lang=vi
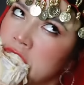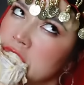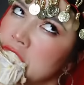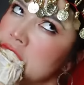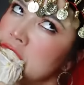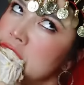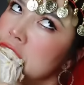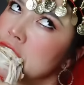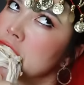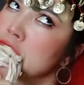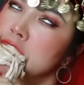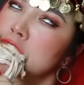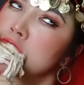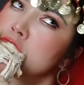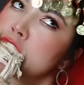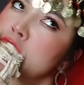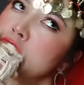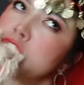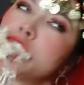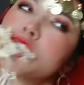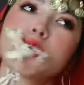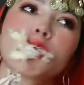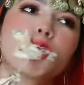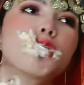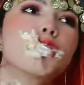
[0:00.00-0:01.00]
cô
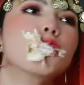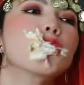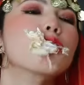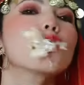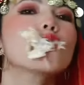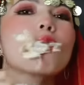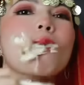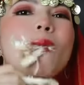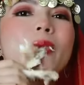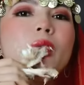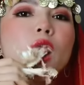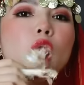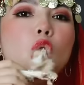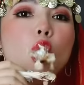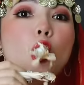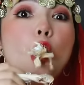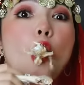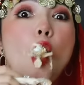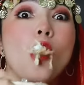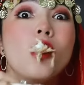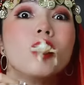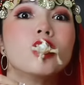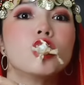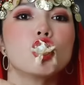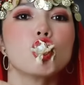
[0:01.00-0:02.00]
gái thuê đồ ấn
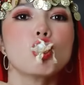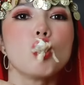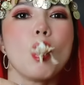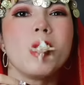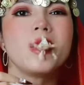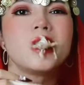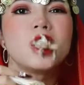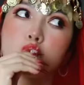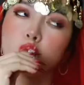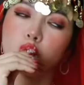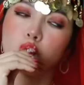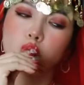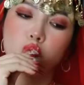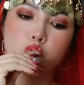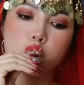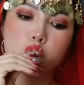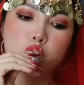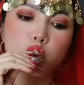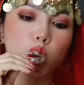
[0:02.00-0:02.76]
độ đang ăn